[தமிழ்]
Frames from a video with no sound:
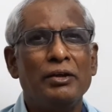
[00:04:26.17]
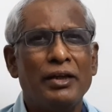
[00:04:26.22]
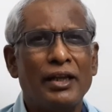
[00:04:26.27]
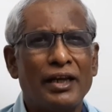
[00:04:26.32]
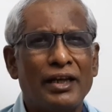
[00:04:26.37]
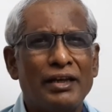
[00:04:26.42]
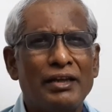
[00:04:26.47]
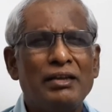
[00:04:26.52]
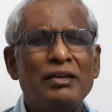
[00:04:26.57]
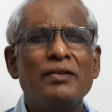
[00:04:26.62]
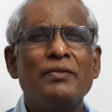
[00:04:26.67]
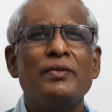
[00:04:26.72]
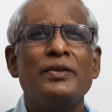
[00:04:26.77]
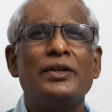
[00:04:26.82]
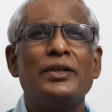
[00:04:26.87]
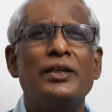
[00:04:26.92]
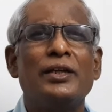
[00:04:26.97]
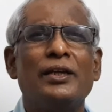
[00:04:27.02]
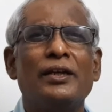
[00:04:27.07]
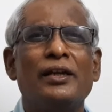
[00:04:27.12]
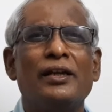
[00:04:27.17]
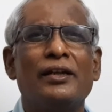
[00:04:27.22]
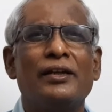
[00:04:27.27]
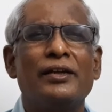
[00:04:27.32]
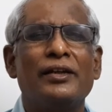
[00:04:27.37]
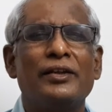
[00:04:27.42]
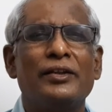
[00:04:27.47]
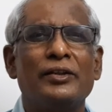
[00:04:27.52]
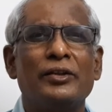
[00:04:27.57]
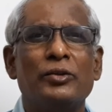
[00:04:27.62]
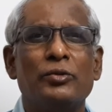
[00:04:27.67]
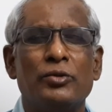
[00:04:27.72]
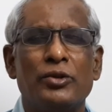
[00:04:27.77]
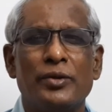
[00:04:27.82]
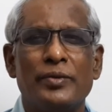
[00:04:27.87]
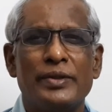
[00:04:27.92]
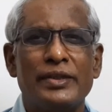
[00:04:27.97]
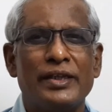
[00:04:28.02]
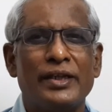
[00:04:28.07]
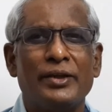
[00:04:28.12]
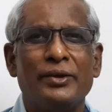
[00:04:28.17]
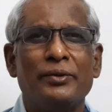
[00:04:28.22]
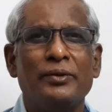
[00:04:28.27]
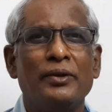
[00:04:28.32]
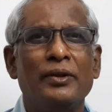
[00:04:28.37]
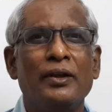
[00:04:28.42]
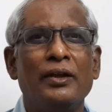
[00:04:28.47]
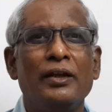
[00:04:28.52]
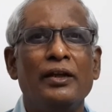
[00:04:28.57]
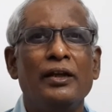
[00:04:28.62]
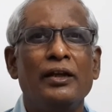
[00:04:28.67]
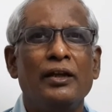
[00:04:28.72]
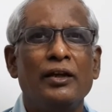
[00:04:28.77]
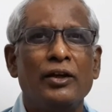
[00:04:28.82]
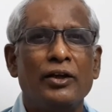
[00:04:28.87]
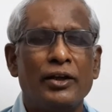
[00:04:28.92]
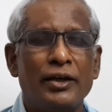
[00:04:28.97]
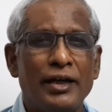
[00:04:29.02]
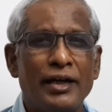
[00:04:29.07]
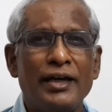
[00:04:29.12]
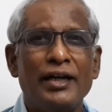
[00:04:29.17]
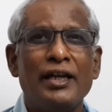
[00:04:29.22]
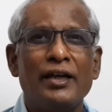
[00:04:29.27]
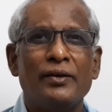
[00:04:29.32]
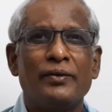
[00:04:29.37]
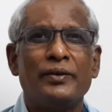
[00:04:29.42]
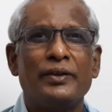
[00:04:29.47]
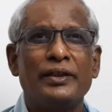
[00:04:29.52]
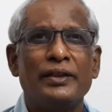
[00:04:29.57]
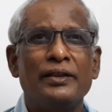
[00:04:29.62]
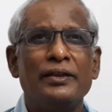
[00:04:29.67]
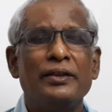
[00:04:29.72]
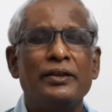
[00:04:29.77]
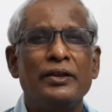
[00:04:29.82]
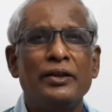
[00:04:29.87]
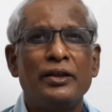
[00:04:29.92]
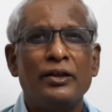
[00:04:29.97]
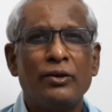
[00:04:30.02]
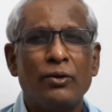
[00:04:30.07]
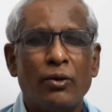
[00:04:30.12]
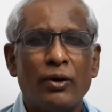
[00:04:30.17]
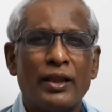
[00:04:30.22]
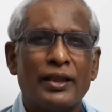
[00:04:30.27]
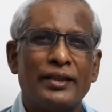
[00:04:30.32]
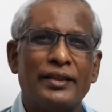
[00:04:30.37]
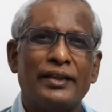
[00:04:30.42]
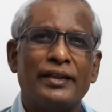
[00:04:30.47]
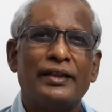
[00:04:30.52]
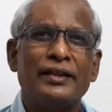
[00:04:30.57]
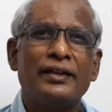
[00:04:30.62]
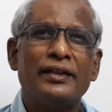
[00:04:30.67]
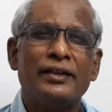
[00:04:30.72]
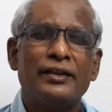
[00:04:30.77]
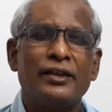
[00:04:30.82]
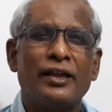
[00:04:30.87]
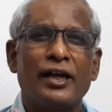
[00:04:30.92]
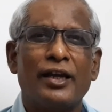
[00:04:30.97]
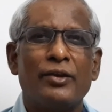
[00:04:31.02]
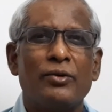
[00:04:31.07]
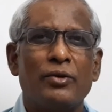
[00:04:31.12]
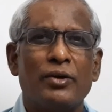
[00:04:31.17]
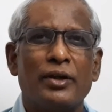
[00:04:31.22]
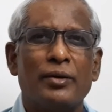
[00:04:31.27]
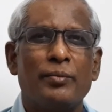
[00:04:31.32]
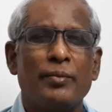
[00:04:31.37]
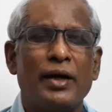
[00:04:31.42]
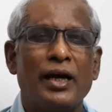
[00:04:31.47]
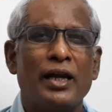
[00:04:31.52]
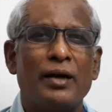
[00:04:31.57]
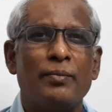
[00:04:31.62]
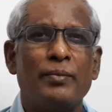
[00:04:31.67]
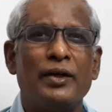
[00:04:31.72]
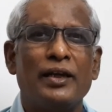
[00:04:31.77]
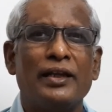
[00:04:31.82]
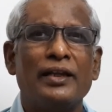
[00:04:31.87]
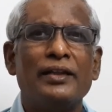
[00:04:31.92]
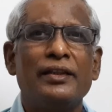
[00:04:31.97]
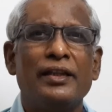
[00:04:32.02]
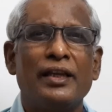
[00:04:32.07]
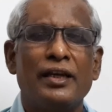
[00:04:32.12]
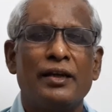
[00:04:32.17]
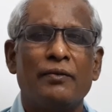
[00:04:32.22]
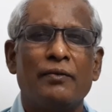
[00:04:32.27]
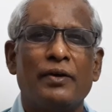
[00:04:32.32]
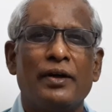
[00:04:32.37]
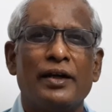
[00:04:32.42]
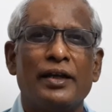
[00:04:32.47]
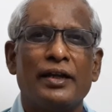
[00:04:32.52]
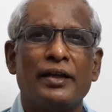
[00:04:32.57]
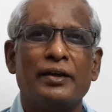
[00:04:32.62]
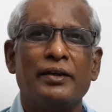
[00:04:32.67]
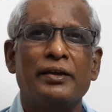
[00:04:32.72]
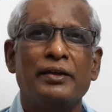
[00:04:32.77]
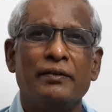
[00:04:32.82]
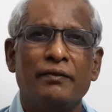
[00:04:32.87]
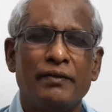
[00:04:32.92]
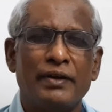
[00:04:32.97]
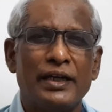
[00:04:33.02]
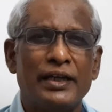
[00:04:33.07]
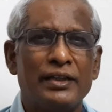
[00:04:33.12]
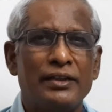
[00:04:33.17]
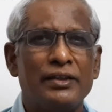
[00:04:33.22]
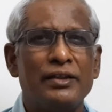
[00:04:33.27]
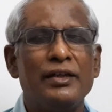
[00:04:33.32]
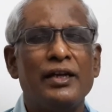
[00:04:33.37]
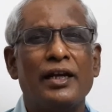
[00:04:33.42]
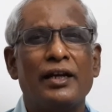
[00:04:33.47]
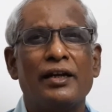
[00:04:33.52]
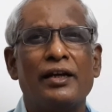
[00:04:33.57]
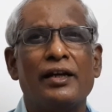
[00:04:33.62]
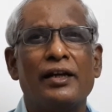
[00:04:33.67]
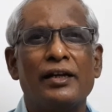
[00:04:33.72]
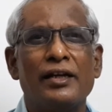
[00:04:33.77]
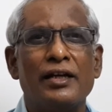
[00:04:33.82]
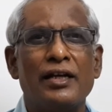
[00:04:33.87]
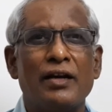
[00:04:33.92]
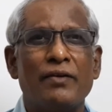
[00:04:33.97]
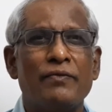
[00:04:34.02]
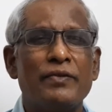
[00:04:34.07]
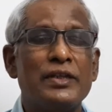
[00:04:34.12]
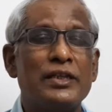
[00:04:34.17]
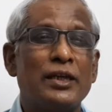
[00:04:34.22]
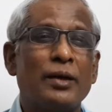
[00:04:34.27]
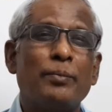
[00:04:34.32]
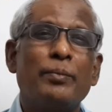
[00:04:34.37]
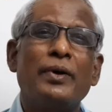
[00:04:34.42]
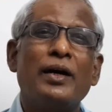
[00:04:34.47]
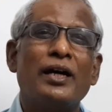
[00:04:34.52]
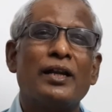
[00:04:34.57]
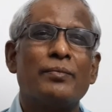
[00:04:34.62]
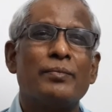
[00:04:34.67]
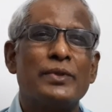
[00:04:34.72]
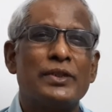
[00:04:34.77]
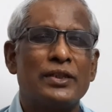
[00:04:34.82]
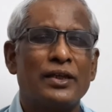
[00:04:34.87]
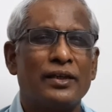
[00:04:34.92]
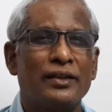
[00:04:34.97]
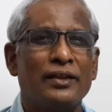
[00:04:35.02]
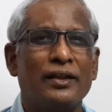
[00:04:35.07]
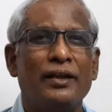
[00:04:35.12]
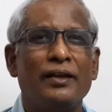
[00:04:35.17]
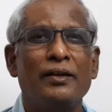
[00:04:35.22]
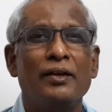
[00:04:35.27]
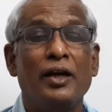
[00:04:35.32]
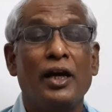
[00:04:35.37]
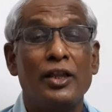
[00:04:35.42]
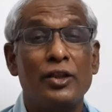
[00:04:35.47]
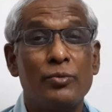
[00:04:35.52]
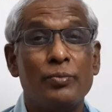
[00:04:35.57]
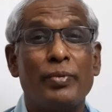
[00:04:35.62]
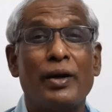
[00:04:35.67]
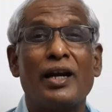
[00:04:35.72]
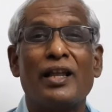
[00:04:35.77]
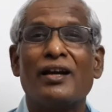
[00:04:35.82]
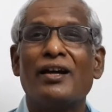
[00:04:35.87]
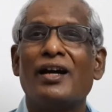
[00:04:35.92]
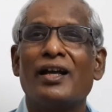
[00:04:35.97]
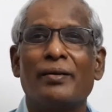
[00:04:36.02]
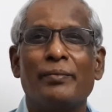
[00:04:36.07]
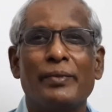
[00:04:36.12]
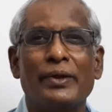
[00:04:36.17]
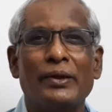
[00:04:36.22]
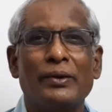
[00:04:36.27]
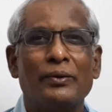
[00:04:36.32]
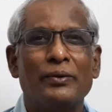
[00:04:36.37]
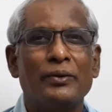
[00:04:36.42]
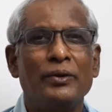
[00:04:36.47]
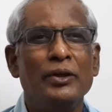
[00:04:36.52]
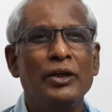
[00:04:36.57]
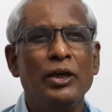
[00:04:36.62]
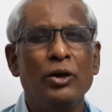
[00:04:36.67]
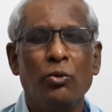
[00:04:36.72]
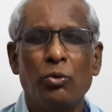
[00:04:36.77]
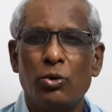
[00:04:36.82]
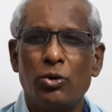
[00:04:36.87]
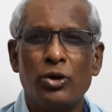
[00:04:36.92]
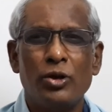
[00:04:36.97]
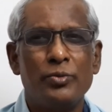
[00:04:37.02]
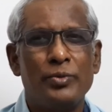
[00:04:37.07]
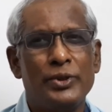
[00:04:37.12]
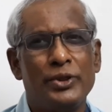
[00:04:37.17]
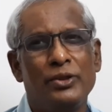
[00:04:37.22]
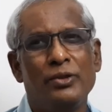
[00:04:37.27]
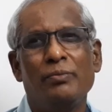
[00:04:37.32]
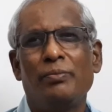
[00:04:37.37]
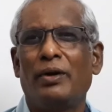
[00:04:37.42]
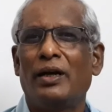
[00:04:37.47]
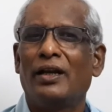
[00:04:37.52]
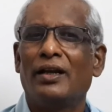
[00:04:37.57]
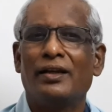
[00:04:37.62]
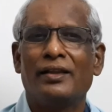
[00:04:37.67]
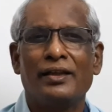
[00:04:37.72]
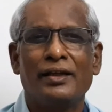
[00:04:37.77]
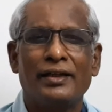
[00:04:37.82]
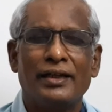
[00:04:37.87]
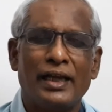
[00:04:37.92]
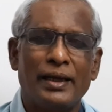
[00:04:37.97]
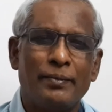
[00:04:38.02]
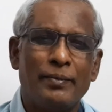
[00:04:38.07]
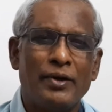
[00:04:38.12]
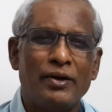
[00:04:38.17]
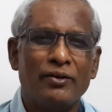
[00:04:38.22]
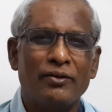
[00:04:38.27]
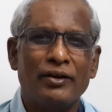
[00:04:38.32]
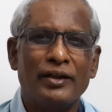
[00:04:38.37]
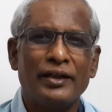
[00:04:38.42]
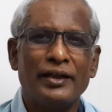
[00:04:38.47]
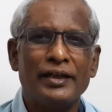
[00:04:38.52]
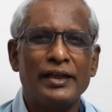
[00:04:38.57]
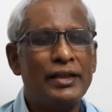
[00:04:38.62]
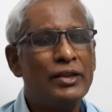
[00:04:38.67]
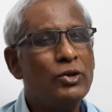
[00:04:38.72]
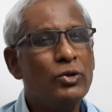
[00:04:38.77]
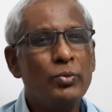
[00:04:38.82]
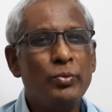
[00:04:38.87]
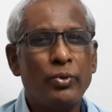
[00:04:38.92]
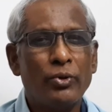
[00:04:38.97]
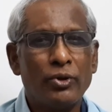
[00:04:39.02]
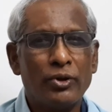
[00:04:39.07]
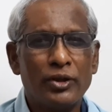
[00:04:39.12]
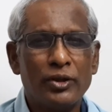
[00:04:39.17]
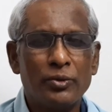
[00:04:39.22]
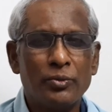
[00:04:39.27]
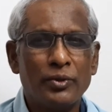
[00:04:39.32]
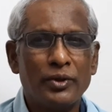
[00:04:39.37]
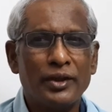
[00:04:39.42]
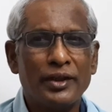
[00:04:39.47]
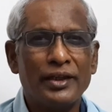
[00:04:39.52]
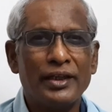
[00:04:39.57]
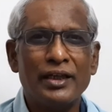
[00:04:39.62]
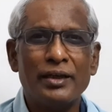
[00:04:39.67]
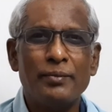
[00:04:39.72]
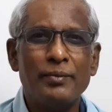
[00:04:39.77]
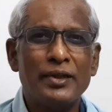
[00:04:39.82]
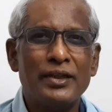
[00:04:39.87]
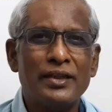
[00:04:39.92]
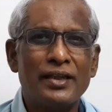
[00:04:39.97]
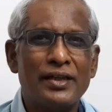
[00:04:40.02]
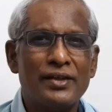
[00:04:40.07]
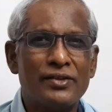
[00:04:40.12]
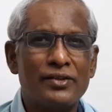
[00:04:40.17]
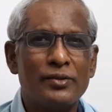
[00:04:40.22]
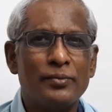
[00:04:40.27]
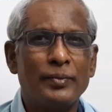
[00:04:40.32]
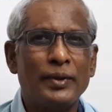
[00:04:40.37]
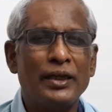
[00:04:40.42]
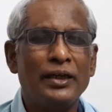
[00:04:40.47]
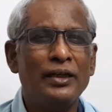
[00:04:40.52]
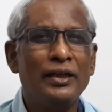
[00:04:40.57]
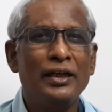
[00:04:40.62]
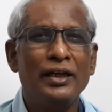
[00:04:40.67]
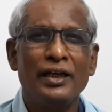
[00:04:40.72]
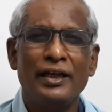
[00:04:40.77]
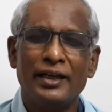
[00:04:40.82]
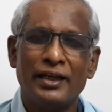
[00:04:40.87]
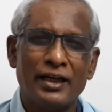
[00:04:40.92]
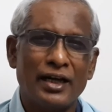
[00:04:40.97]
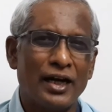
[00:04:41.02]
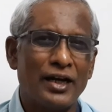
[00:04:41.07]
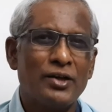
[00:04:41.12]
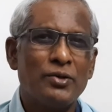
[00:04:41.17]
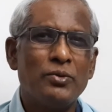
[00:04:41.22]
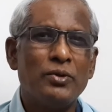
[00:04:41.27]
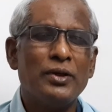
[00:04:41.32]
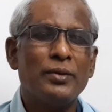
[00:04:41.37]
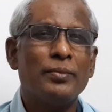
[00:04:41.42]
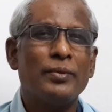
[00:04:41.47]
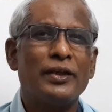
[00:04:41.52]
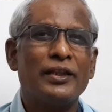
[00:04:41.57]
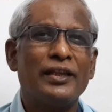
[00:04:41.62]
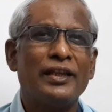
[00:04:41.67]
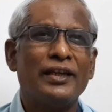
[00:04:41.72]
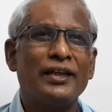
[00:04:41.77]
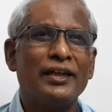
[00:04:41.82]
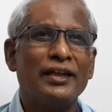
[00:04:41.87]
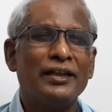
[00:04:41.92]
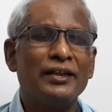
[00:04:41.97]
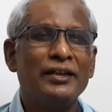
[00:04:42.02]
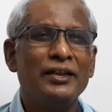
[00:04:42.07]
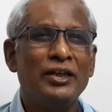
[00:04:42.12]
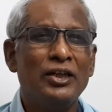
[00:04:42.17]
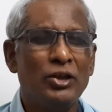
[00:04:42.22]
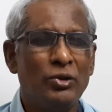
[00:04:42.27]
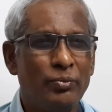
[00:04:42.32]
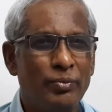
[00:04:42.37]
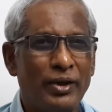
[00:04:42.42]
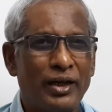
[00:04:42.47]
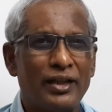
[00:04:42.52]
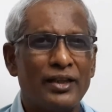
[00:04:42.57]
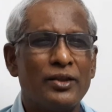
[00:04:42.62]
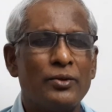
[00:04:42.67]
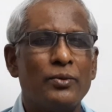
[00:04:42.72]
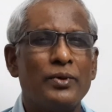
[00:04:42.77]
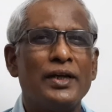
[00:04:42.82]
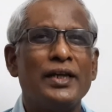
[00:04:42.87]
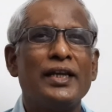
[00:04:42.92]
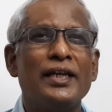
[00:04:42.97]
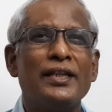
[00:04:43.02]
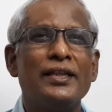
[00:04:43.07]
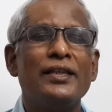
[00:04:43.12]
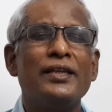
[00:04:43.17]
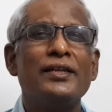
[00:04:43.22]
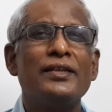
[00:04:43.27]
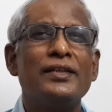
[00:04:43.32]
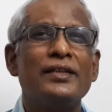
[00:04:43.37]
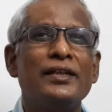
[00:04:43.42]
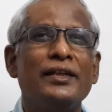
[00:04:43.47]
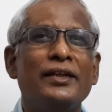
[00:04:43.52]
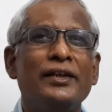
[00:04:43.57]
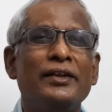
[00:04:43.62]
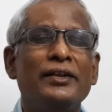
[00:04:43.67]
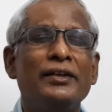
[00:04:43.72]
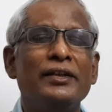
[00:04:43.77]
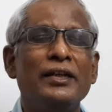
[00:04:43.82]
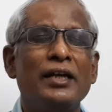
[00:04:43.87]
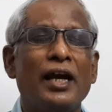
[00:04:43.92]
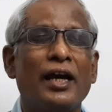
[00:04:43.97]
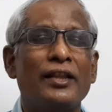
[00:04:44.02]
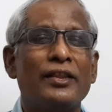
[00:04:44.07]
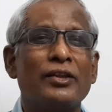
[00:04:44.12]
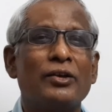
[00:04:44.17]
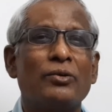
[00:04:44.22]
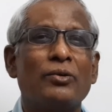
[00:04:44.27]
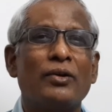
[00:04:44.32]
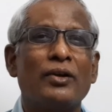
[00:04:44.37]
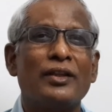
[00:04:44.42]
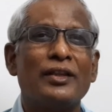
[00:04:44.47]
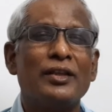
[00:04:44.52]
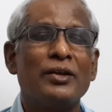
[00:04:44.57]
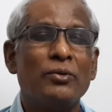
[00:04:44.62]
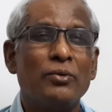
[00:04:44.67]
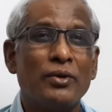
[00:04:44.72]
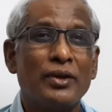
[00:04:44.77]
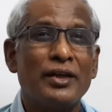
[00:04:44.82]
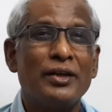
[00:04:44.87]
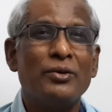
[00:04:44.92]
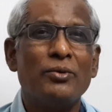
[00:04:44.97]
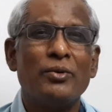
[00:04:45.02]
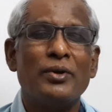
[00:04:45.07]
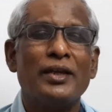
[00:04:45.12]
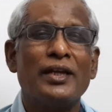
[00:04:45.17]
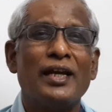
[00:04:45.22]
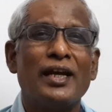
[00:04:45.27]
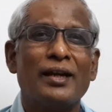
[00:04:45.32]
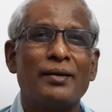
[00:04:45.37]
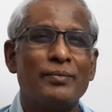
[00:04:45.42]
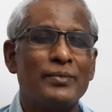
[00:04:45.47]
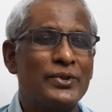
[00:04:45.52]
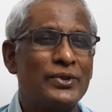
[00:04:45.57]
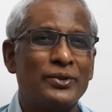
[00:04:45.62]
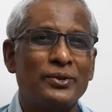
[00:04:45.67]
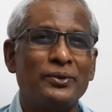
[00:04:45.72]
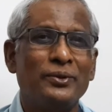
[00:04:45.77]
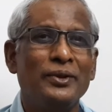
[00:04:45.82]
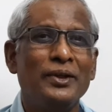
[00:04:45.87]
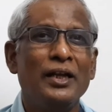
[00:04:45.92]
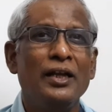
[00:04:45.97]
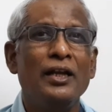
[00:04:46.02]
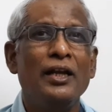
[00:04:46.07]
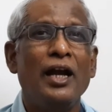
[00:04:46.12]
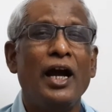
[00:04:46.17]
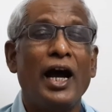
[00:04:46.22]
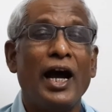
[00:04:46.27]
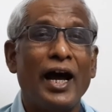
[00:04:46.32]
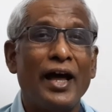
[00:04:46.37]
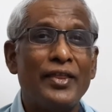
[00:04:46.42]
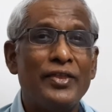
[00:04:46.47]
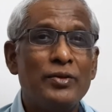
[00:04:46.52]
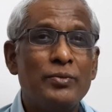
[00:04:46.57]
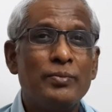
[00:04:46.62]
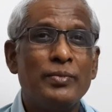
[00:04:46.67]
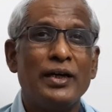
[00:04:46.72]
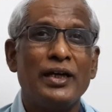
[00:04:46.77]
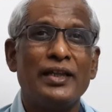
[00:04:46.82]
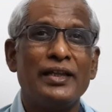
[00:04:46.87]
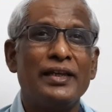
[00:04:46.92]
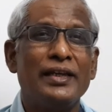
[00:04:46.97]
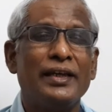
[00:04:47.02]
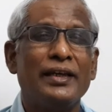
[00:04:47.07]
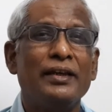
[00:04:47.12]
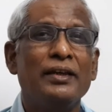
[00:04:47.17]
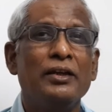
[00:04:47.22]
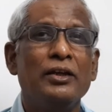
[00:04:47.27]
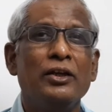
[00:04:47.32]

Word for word: நிறைய விஷயங்களுக்கு அது உதவி செய்யும் ரெண்டாவது குழந்தை தாயினுடைய மார்பில் தன்னை வாயை வைத்து நன்றாக கஃபி சப்ப ஆரம்பித்தாதான் அது பழக ஆரம்பிக்கணும் ஒரு ஒரு விஷயம் பழகிறதுக்கு டைம் ஆகலைங்க எது பிறந்த உடனே நம்மளுக்கு தெரிஞ்சிருமா நீங்கள் கண்ணுக்குட்டி பார்த்தீங்கன்னா பிறந்த உடனே எந்திரிச்சு நின்று அந்த குழந்தை உடனே குடிக்க ஆரம்பிச்சிடும் அது மாதிரி